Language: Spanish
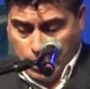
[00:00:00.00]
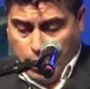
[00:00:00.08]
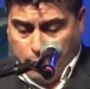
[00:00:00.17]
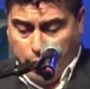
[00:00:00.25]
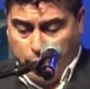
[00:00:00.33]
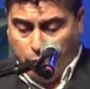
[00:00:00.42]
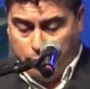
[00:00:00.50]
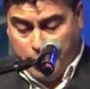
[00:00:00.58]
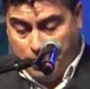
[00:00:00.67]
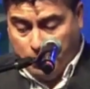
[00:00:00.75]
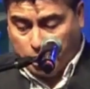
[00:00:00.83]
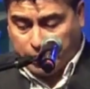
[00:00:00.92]
pero al
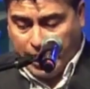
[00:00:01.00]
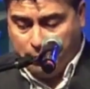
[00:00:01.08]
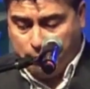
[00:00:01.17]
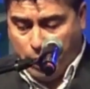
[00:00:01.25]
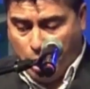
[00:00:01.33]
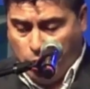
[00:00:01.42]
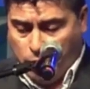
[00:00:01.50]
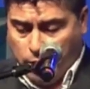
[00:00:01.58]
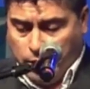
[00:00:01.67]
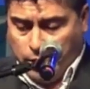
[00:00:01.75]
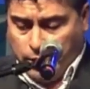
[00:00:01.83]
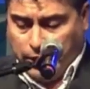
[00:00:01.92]
mismo
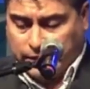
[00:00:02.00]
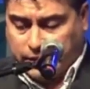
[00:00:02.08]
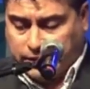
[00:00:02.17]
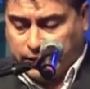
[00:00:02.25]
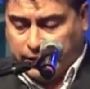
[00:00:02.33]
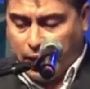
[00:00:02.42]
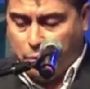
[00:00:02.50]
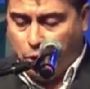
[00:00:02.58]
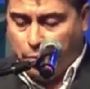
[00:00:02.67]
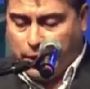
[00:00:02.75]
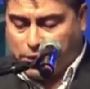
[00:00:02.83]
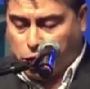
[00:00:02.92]
tiempo necesitamos
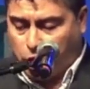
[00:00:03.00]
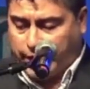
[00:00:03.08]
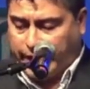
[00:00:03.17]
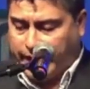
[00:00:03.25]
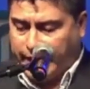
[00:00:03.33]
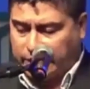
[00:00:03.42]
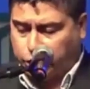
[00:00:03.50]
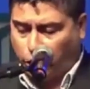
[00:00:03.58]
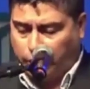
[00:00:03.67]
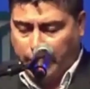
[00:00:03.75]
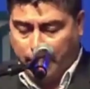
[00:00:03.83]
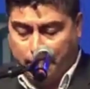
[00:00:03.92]
mayor
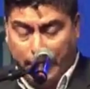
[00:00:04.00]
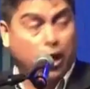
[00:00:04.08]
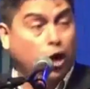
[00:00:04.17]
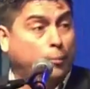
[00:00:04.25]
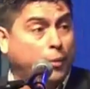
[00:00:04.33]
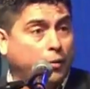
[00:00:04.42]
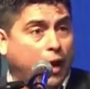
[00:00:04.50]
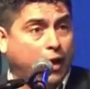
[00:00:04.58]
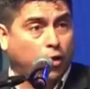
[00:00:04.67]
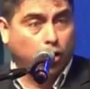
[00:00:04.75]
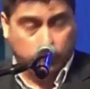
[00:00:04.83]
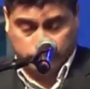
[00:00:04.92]
generación de empleo
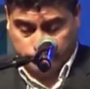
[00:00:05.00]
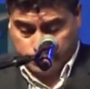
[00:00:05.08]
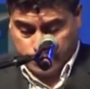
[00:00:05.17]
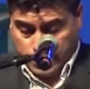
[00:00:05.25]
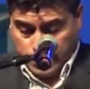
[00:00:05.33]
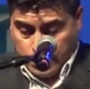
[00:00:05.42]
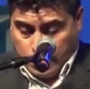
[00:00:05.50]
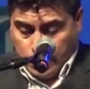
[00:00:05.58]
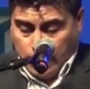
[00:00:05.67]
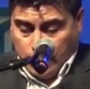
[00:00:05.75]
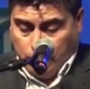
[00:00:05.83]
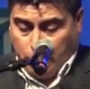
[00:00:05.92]
privado,
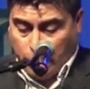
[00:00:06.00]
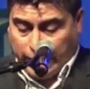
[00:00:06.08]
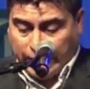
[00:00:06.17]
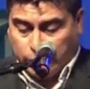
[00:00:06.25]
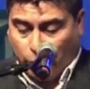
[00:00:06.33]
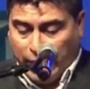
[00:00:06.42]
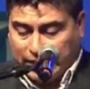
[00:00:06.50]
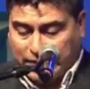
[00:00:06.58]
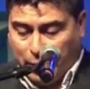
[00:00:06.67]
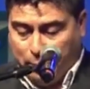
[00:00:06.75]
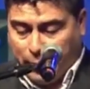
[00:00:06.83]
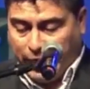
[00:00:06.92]
porque son las
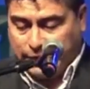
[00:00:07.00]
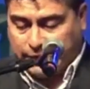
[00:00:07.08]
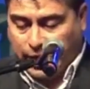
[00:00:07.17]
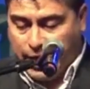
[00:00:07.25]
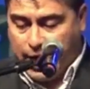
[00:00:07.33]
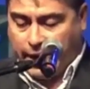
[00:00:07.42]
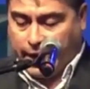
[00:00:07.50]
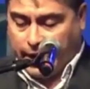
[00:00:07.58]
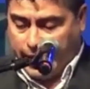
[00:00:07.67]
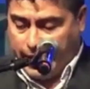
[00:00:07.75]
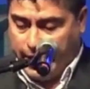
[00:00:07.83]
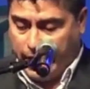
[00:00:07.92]
empresas las que
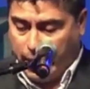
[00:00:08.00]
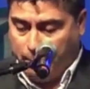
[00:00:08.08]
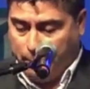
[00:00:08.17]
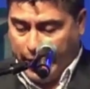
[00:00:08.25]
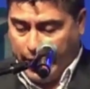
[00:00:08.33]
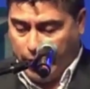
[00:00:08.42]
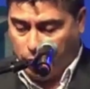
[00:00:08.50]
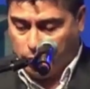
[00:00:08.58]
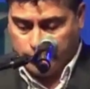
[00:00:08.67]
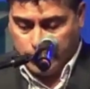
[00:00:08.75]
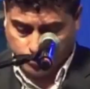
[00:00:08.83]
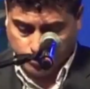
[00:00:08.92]
generan empleo.
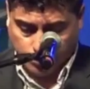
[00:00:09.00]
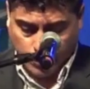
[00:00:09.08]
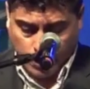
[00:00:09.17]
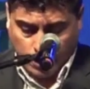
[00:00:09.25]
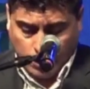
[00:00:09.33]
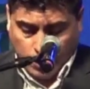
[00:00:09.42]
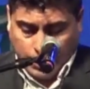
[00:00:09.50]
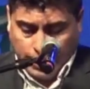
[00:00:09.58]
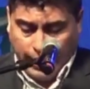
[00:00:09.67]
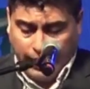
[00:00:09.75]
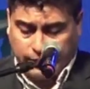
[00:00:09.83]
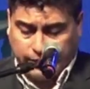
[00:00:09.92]

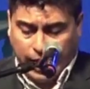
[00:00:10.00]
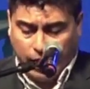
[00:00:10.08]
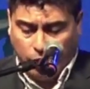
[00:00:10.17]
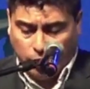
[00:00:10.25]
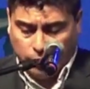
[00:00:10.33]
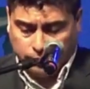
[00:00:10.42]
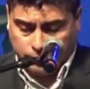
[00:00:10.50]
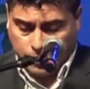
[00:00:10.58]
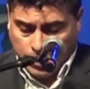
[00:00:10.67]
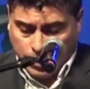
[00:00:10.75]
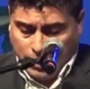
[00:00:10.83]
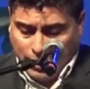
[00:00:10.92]
El Estado
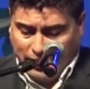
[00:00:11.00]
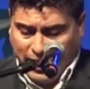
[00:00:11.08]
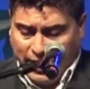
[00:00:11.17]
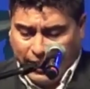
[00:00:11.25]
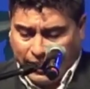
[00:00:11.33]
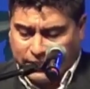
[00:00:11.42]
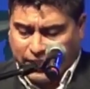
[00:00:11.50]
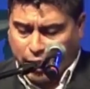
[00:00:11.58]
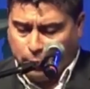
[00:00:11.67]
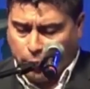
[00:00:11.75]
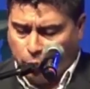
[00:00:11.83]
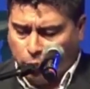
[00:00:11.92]
tiene que
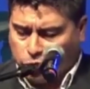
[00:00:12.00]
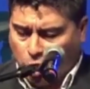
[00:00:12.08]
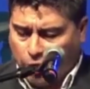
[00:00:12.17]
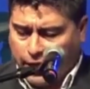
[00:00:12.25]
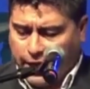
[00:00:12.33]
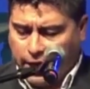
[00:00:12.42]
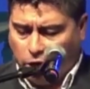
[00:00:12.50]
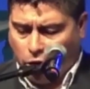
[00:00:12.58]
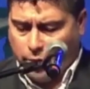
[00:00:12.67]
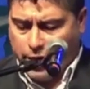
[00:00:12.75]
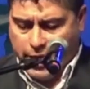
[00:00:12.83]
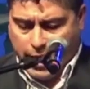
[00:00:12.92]
ser promotor de la
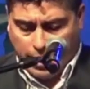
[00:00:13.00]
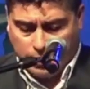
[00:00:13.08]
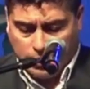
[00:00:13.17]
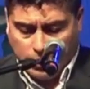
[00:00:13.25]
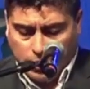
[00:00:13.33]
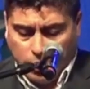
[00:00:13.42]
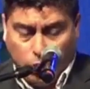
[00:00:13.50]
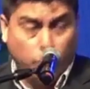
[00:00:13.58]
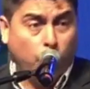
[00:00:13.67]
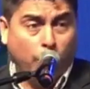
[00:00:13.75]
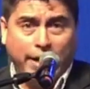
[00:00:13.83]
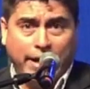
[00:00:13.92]
economía,
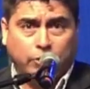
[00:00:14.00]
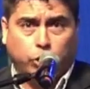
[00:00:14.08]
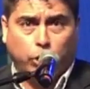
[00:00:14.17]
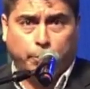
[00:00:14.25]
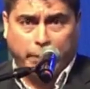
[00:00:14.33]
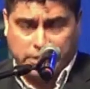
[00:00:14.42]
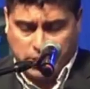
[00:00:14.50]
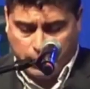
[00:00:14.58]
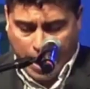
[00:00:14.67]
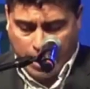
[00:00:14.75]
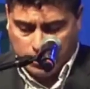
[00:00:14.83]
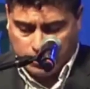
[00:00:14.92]
no el actor
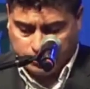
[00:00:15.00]
principal.